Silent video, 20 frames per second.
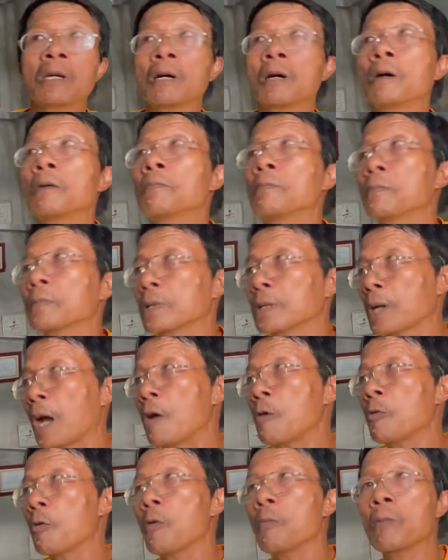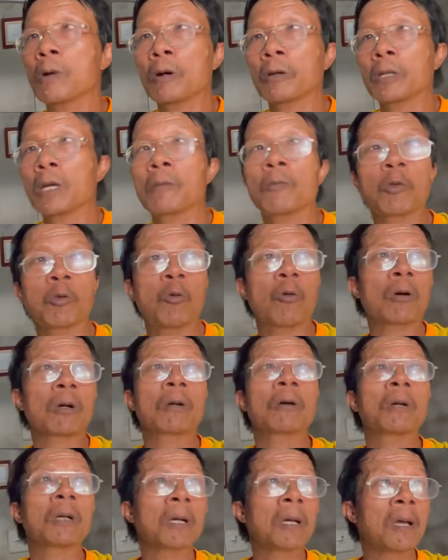họ đau ốm không có tiền thuốc đâu
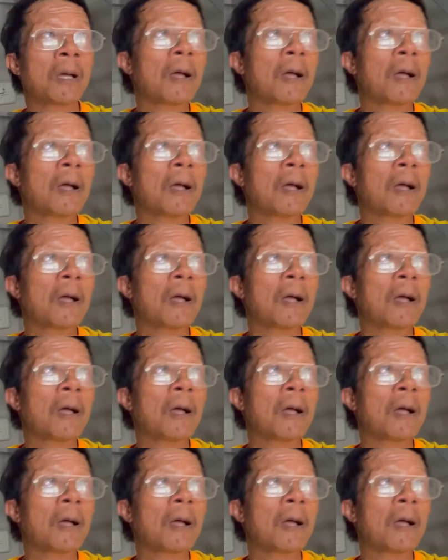được